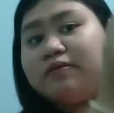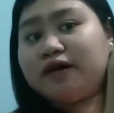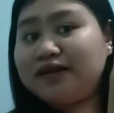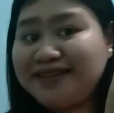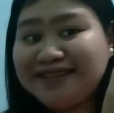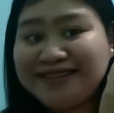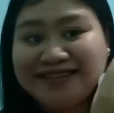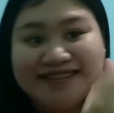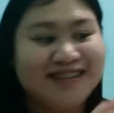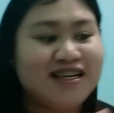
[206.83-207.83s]
diba?
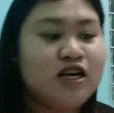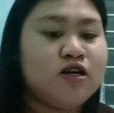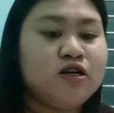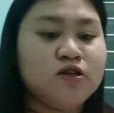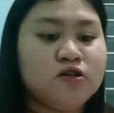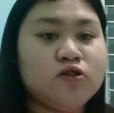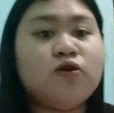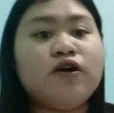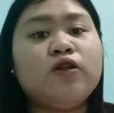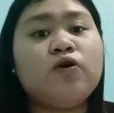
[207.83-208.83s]

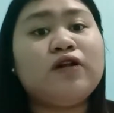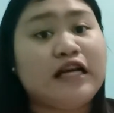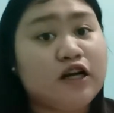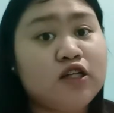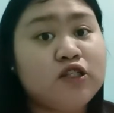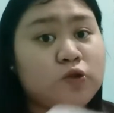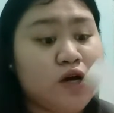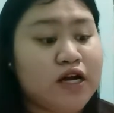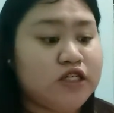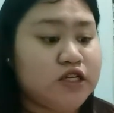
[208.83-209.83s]
So, it only cost
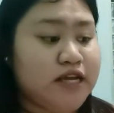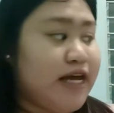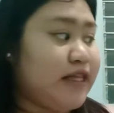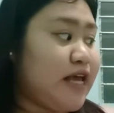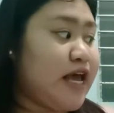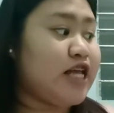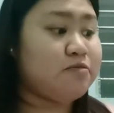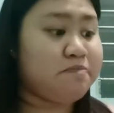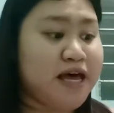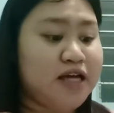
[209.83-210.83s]
288
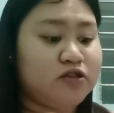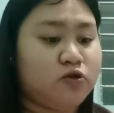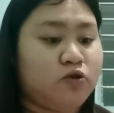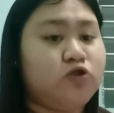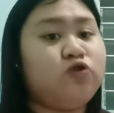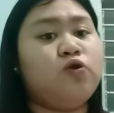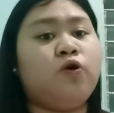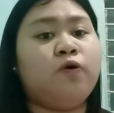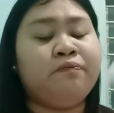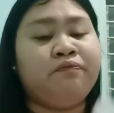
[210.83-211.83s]
pesos.
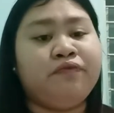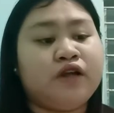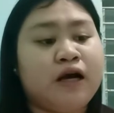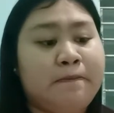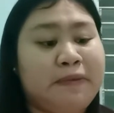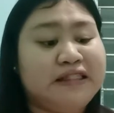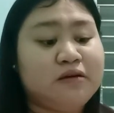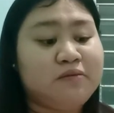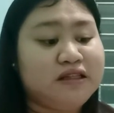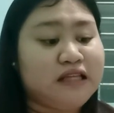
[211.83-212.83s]
So,
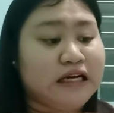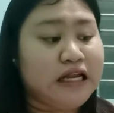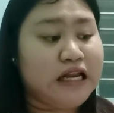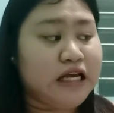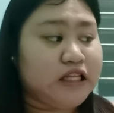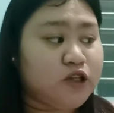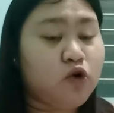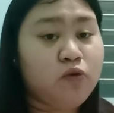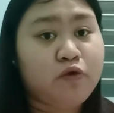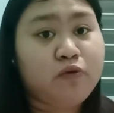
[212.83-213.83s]
pansamantagal ay dito
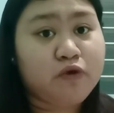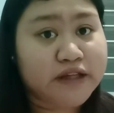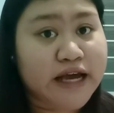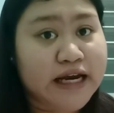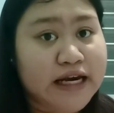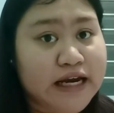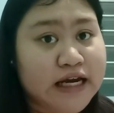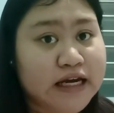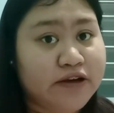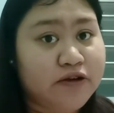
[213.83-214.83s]
ko po muna
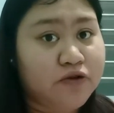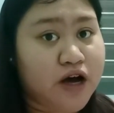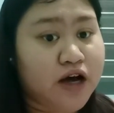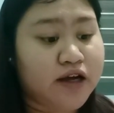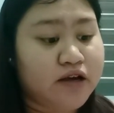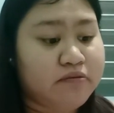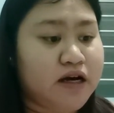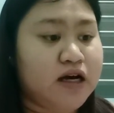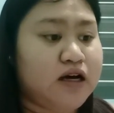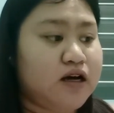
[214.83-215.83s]
ilalagay yung aking
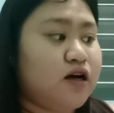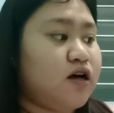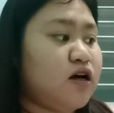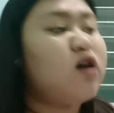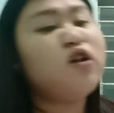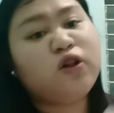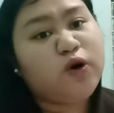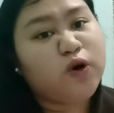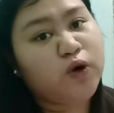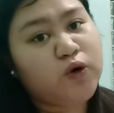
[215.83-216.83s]
mga
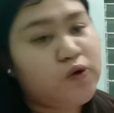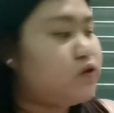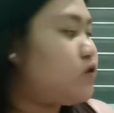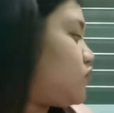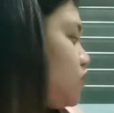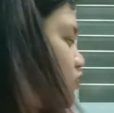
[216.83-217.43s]
clothes